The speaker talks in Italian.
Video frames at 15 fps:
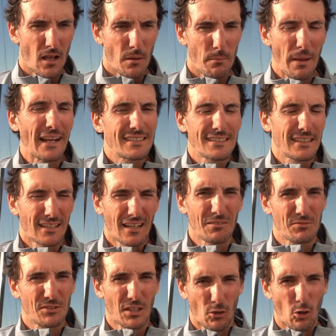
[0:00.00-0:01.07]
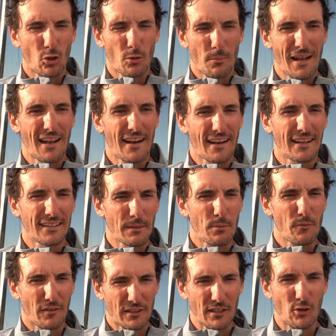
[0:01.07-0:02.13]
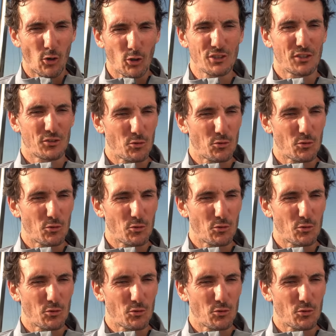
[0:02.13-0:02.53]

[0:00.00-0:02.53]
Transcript: Beh, è stata secondo me la regata più faticosa